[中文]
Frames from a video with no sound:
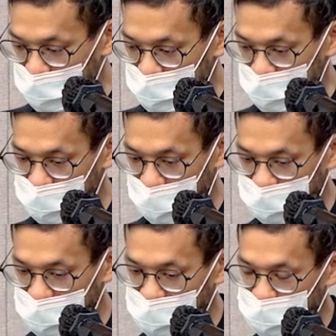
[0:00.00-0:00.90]
那我刚刚
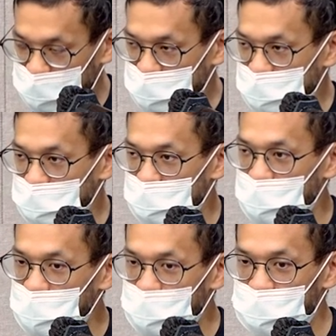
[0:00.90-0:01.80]
提到，就是
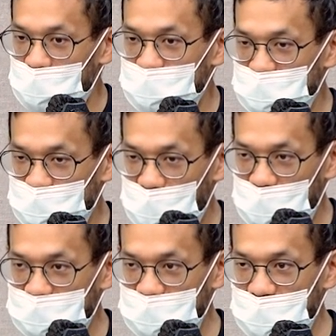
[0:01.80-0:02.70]
一个语言之
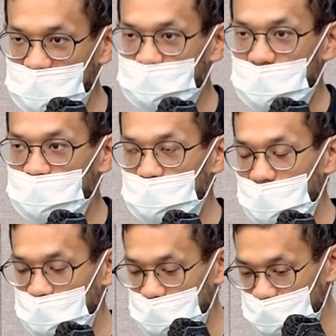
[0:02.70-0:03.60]
外，生态系蛮重
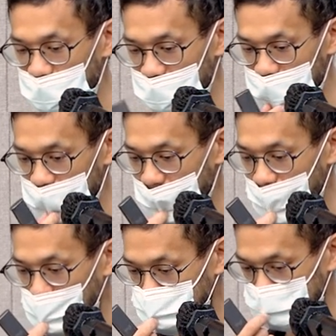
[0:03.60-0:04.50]
要的。所以，
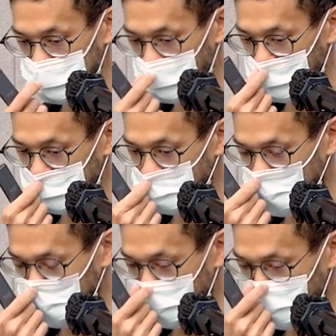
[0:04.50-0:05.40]
嗯，c o l l i n 的
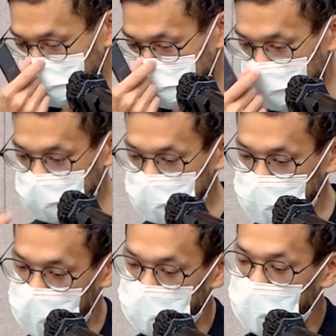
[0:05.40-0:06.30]
multi-platform 生态系
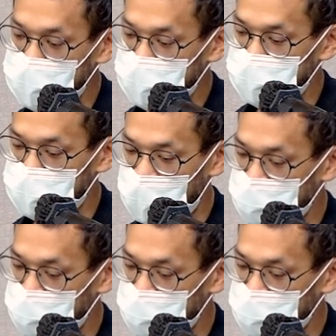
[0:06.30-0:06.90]
现在也慢慢建起来。